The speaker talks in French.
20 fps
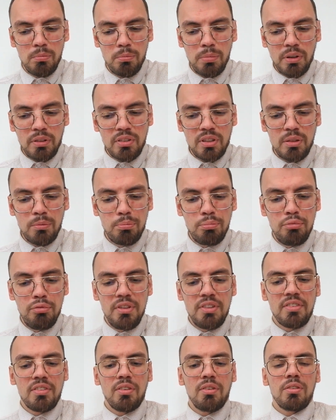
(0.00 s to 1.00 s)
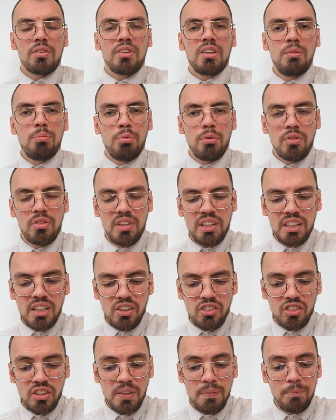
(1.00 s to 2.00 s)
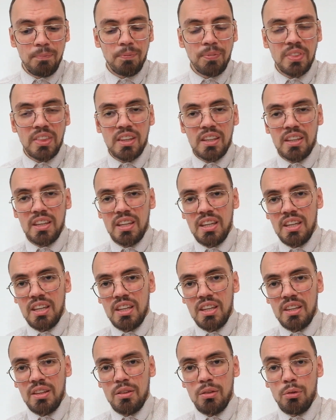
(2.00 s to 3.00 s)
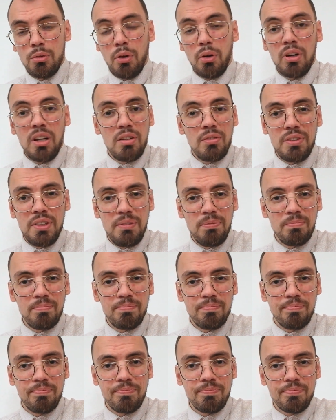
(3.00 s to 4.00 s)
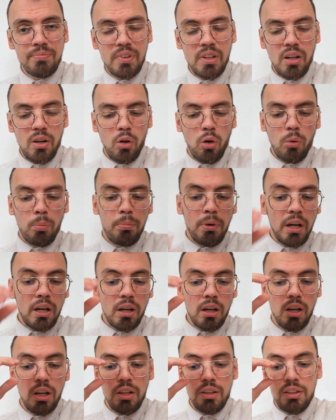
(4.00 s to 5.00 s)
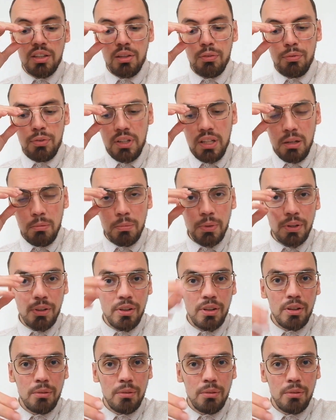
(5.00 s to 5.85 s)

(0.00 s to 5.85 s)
par cette puissance qui peut se dégager dans la vie. Alors par des films,